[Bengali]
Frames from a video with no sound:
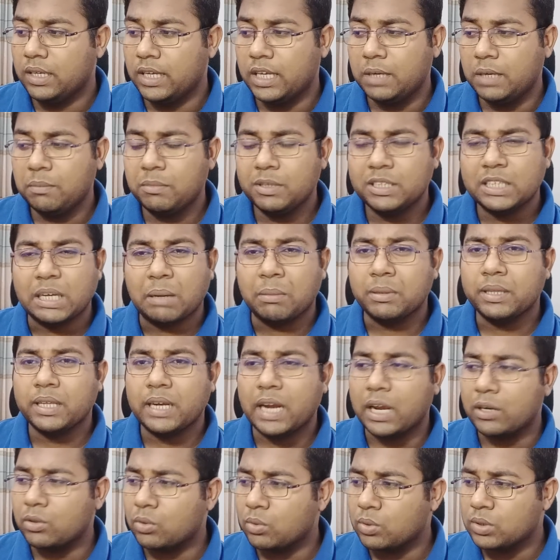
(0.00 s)
এর বেশি আমাদের
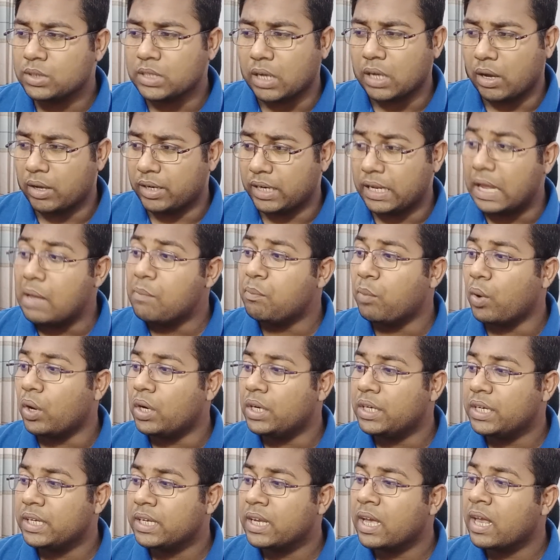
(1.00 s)
আর কোনো চা নেই
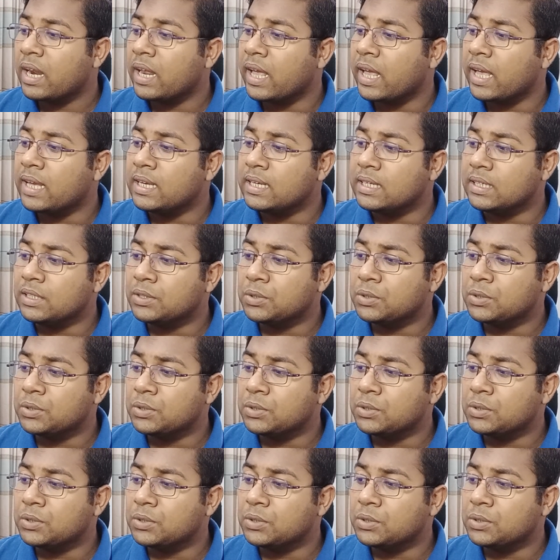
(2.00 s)
পলিটিক্যাল এই